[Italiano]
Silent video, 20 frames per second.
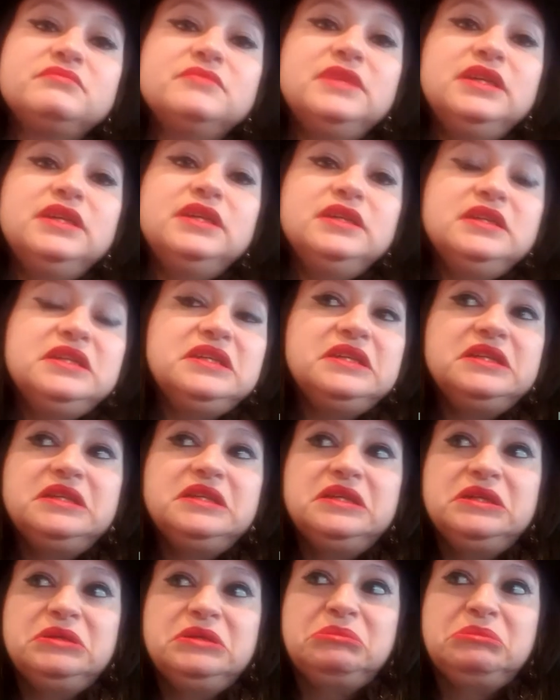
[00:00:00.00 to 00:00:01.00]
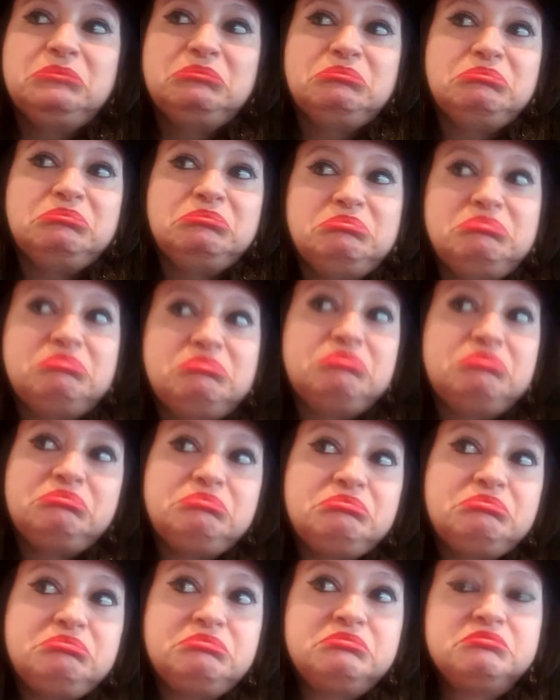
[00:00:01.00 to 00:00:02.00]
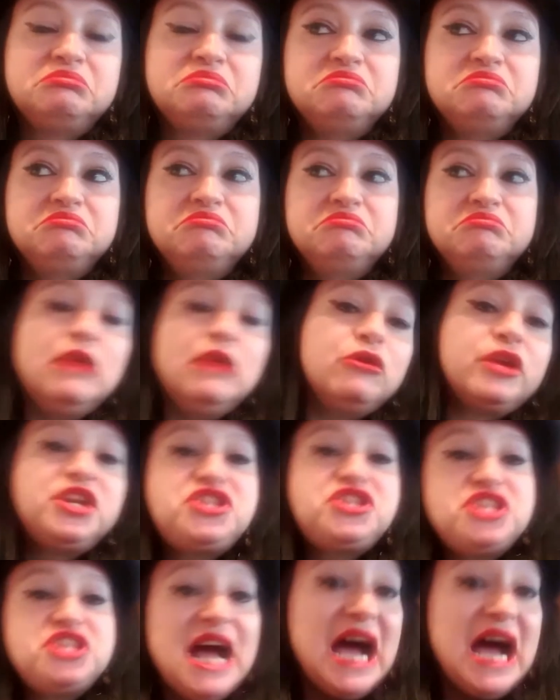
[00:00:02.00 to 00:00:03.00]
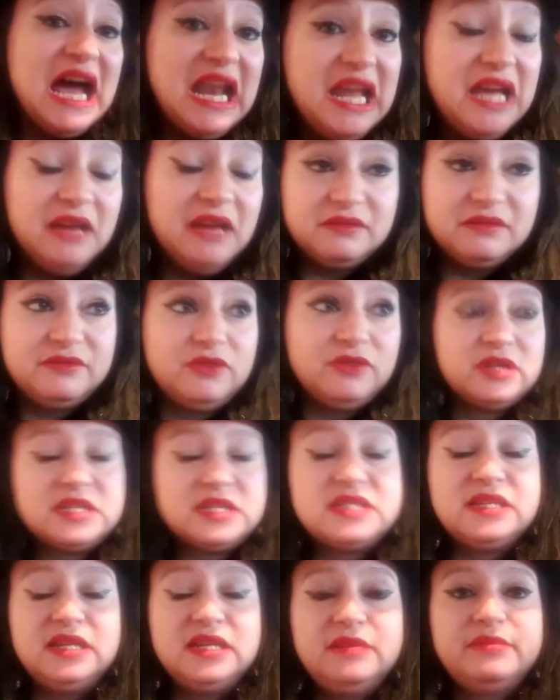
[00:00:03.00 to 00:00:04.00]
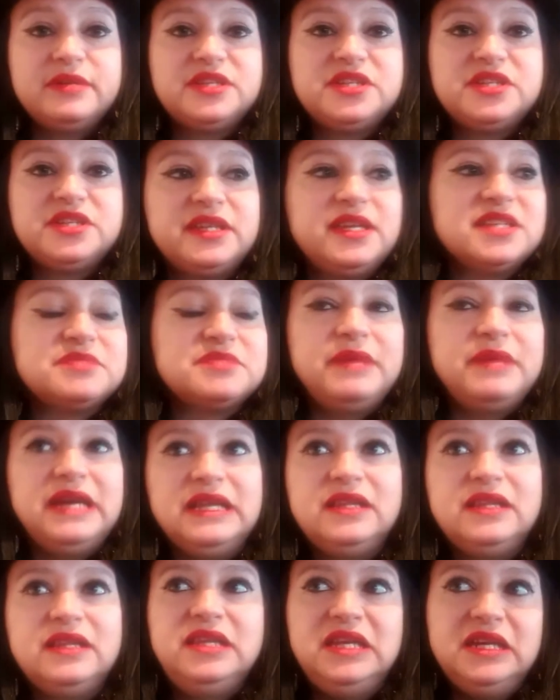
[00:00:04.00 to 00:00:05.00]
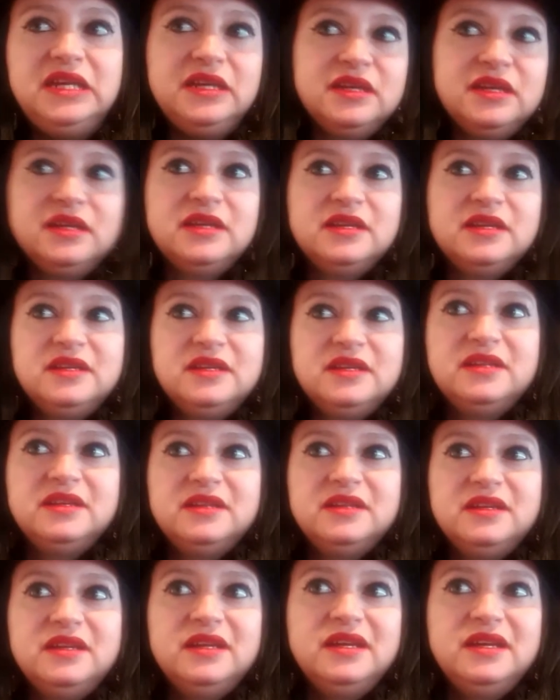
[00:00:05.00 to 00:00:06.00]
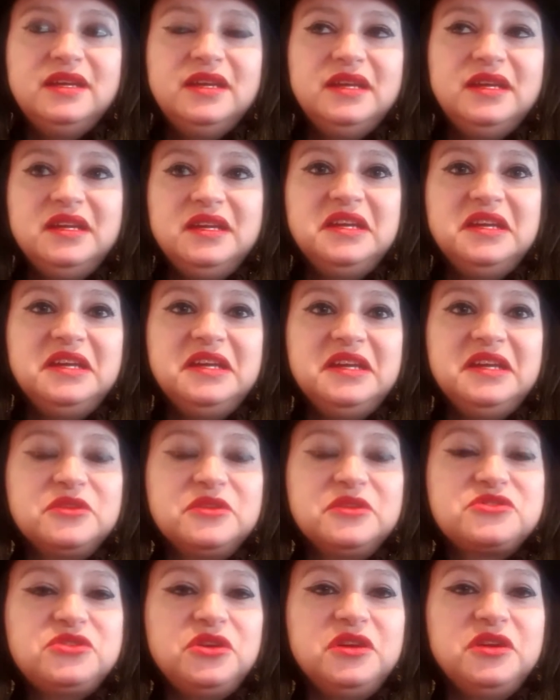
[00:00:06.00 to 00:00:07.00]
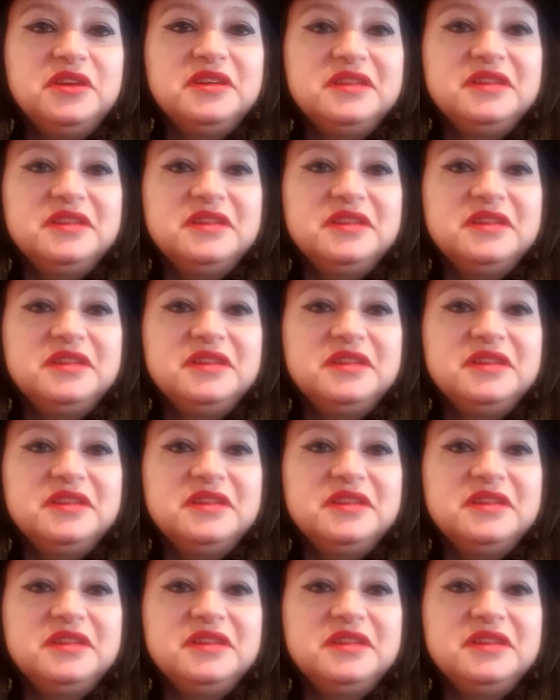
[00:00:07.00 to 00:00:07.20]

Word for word: eh, beh, originale forse per certi aspetti, eh, non so,